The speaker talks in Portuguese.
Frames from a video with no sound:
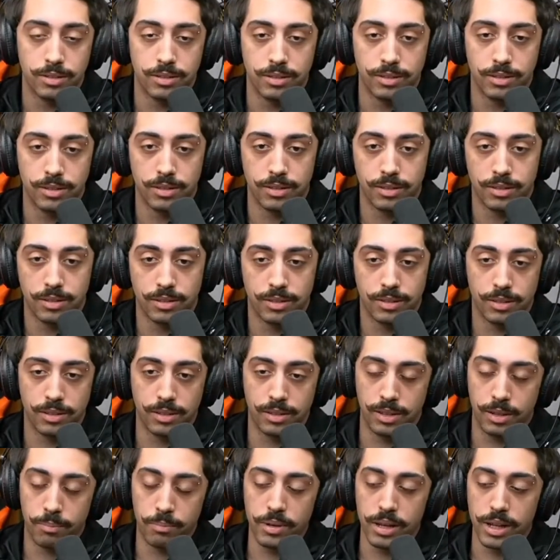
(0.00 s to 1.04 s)
Parece.
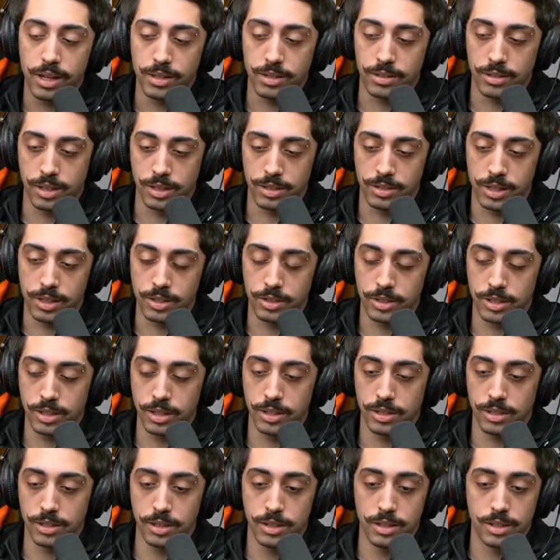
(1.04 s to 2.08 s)
Depende, tem uma luta.
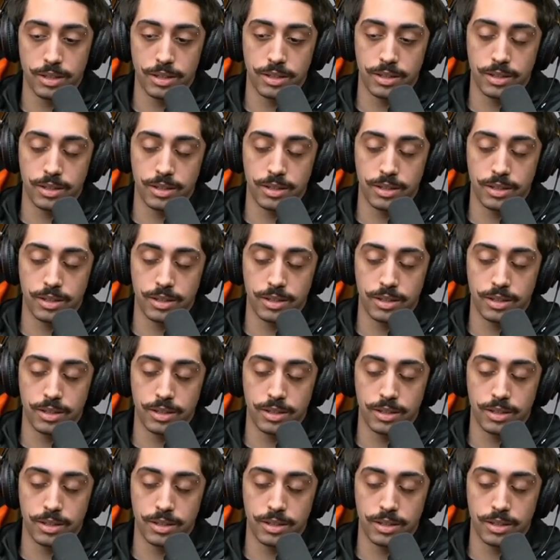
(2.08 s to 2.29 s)
Que... Não, é ah, que